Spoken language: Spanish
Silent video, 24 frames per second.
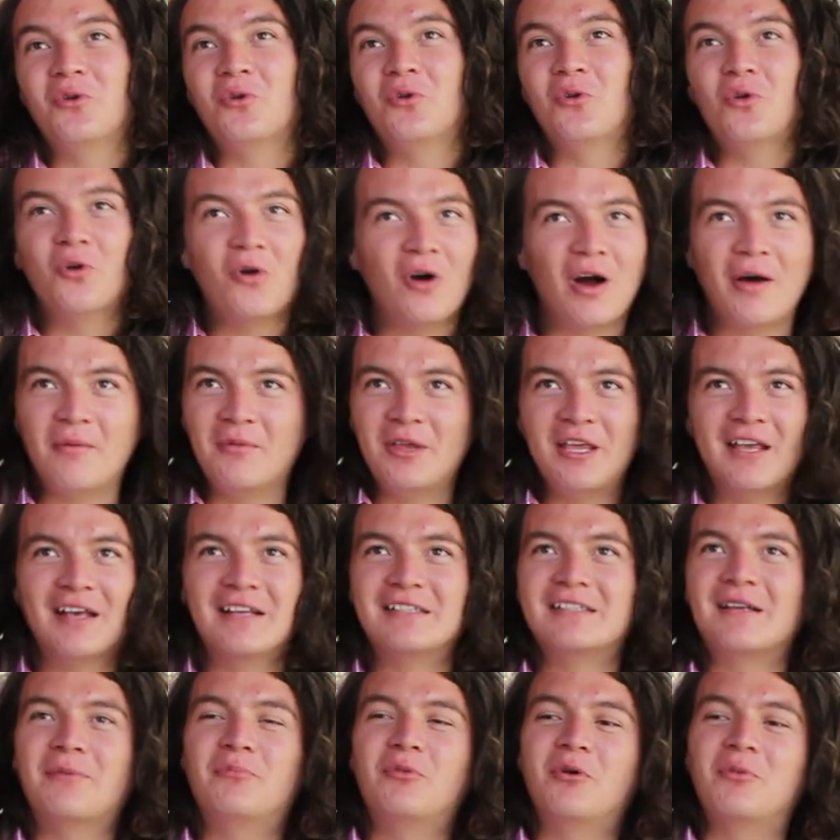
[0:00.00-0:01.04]
no había
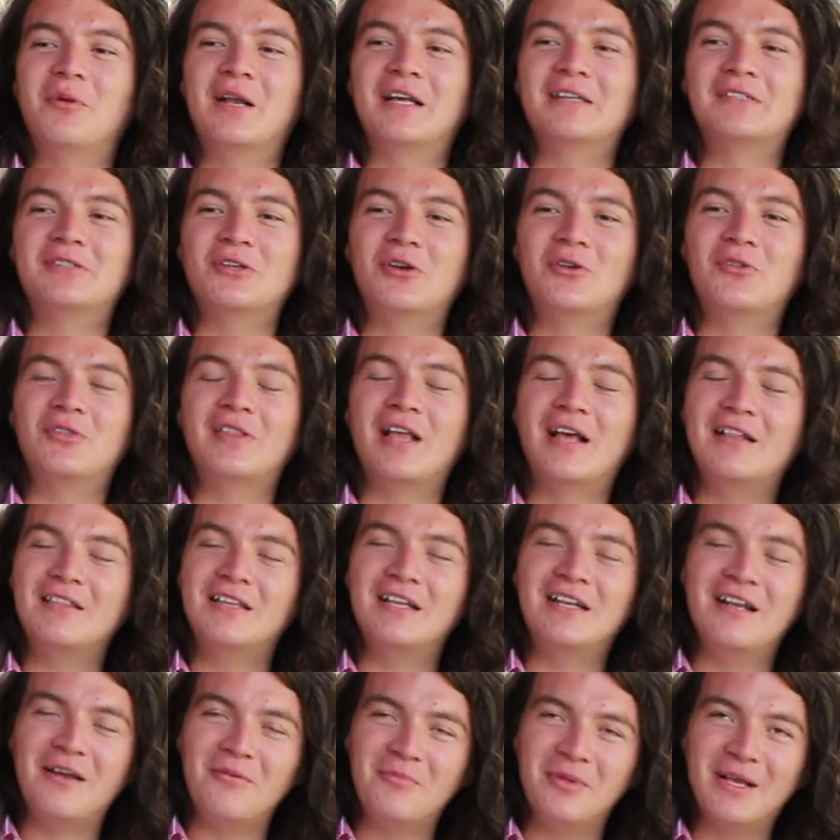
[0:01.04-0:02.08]
esa población tan
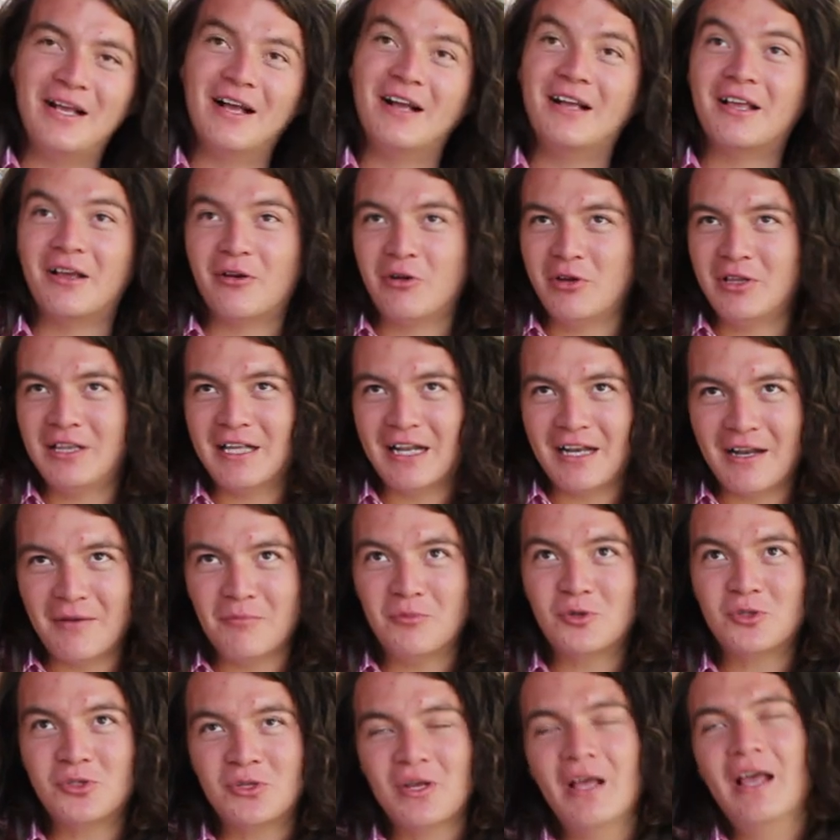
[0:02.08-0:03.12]
dinámica que hoy
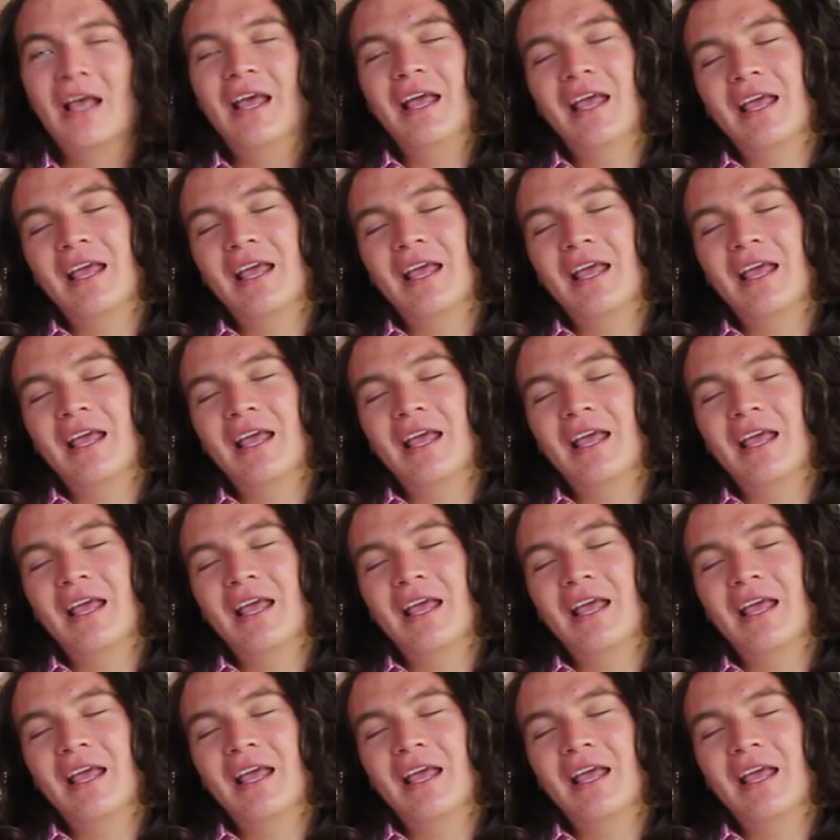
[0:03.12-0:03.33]
tenemos